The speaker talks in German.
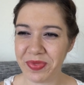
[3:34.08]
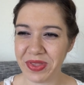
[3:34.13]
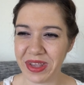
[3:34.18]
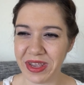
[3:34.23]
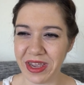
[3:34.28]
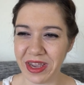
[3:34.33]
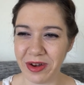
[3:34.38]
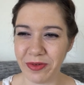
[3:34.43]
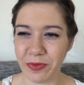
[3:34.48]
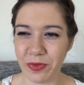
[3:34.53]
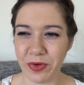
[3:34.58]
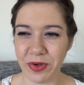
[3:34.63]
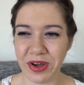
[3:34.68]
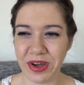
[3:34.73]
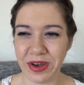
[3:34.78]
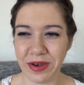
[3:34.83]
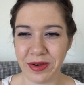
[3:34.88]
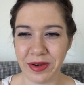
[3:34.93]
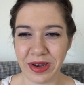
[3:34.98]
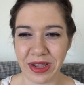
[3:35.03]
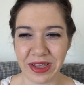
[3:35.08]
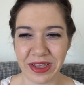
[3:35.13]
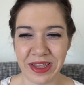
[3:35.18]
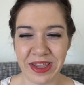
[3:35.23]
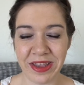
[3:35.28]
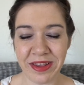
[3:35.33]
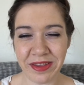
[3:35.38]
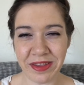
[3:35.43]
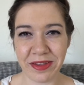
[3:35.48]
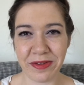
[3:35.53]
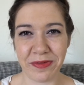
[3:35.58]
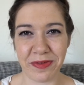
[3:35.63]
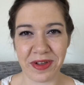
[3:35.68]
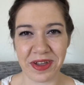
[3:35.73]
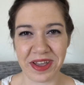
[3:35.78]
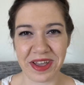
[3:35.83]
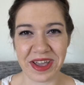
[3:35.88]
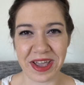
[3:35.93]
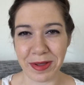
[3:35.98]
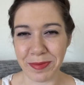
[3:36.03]
irgendwo in einer Kiste
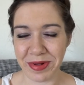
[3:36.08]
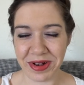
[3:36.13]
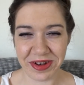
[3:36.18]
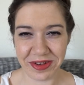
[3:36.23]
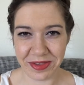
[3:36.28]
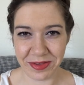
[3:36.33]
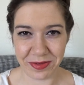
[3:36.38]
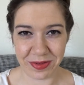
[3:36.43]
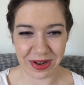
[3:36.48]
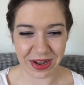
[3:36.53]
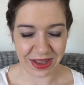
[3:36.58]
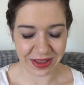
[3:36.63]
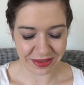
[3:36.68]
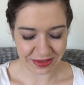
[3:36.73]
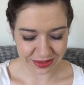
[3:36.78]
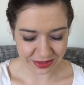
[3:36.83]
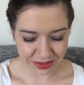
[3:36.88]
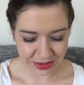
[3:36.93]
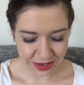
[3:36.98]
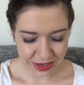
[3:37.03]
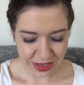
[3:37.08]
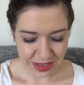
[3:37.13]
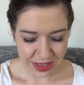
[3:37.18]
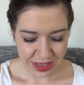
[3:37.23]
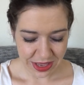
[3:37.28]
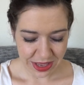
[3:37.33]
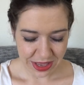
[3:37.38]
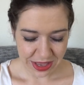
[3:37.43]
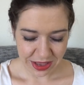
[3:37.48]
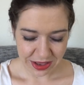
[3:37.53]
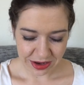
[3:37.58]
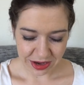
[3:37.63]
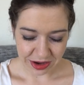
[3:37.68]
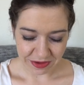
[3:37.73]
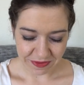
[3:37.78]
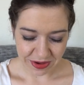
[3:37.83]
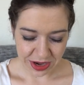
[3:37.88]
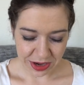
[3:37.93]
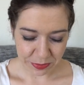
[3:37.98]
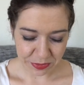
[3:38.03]
vergammeln zu lassen.
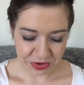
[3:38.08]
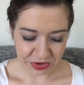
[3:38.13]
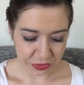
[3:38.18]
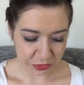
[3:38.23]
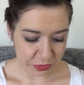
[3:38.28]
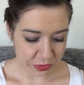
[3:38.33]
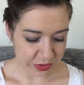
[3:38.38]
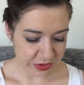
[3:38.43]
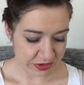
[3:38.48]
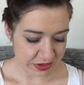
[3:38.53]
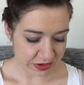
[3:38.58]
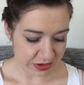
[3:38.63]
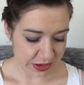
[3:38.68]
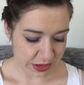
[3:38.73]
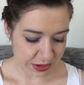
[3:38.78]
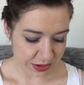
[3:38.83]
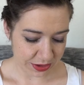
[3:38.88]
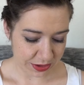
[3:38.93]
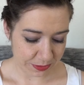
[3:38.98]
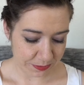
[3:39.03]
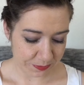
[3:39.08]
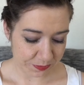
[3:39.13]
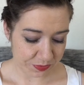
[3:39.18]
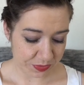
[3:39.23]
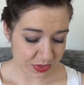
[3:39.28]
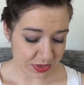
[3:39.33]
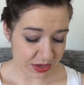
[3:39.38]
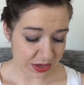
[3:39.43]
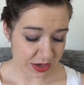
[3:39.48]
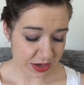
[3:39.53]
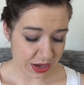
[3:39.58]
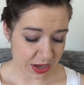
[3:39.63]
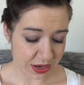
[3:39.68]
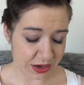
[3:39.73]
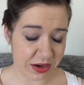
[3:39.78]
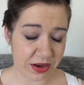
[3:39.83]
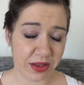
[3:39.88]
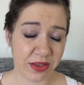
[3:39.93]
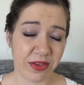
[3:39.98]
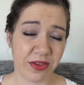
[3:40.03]
Da war nämlich eine Künstlerin die
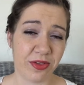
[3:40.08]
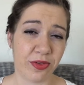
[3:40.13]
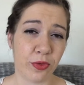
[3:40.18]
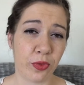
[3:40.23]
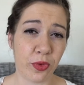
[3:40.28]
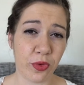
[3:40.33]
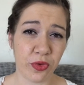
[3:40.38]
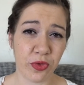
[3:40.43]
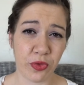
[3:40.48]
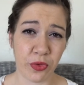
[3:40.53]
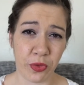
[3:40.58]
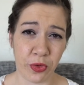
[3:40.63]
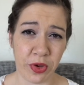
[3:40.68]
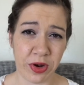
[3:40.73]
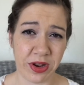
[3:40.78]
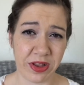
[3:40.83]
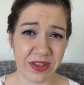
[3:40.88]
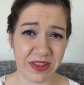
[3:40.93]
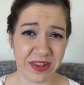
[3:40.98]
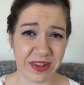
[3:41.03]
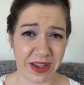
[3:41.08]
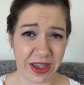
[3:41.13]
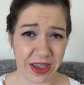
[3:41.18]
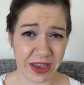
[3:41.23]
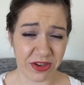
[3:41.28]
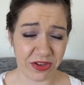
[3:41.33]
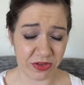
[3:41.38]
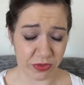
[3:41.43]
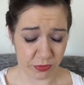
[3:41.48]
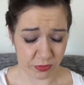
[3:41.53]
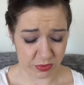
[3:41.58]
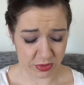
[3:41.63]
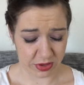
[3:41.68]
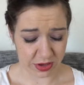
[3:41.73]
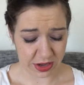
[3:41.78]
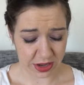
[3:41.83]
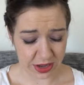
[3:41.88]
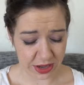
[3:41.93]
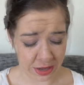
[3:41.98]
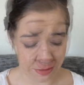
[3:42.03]
hat so schöne Zeichnungen
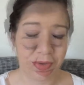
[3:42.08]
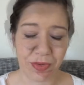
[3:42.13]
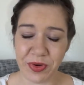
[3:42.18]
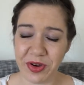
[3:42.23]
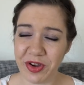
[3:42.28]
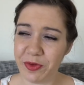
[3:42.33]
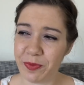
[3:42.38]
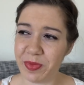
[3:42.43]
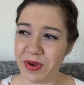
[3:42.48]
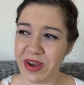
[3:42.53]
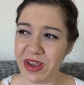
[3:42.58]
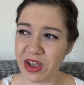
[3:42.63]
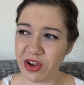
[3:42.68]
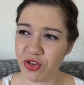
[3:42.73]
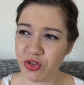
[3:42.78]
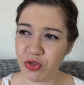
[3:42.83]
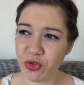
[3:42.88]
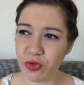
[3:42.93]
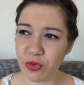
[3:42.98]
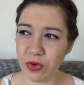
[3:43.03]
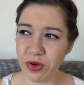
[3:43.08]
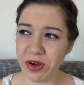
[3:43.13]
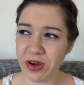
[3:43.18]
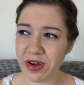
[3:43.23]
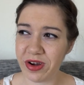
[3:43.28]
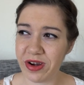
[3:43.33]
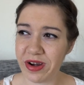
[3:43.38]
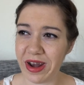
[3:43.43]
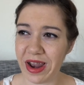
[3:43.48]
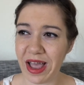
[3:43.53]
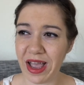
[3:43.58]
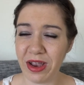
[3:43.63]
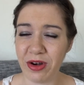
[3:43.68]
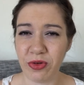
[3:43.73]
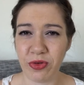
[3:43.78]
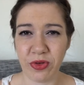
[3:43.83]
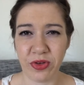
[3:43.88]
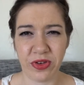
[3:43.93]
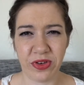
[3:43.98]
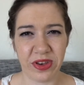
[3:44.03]
gehabt und ich bin ja stundenlang
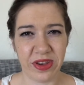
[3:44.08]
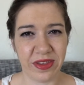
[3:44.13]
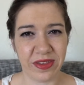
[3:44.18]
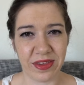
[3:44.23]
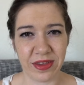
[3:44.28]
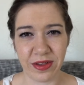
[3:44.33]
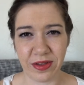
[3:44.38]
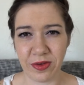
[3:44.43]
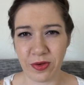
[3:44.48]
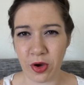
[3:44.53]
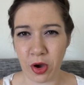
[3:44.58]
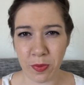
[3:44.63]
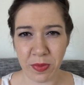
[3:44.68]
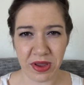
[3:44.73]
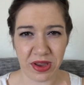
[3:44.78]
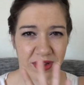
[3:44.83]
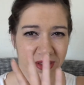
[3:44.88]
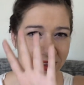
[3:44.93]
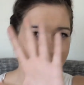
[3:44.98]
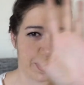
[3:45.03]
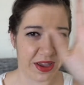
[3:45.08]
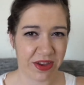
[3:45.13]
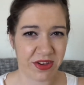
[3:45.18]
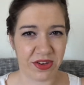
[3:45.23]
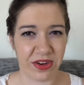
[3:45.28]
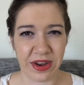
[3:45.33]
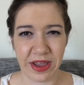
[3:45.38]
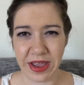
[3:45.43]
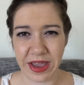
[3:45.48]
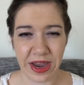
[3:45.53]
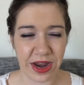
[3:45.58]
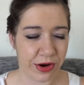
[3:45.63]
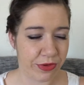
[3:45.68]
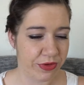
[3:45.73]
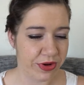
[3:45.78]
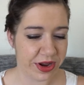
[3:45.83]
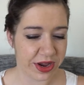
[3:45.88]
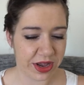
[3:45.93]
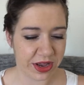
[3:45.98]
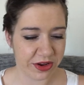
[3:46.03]
durch diese
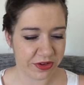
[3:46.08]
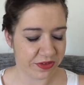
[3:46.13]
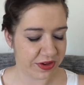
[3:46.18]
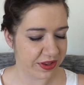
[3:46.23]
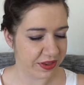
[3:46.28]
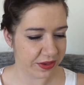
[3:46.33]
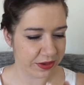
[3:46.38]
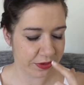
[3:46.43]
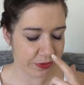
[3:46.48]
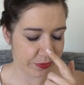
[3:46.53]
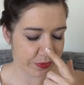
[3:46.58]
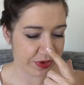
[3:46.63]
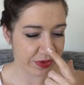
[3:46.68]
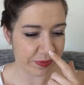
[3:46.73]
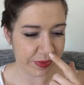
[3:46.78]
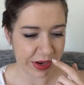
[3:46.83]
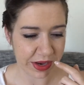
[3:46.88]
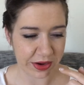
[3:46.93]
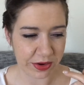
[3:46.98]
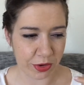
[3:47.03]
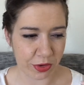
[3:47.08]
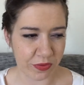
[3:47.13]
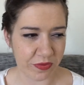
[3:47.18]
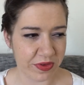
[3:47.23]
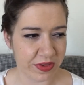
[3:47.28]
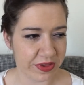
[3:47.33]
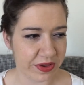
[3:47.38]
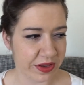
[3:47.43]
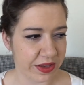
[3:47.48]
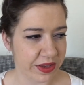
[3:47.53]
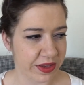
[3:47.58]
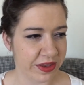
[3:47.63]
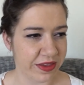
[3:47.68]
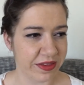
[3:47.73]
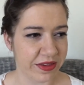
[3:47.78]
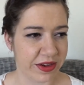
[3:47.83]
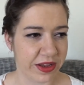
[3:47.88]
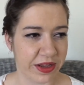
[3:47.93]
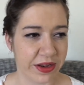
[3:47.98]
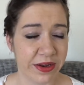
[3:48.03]
Comiczeichner-Area, ich weiß nicht mehr genau, wie sie
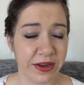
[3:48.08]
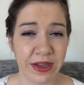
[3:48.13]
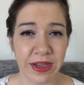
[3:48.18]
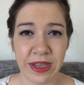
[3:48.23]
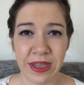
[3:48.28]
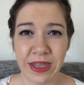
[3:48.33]
gehießen hat.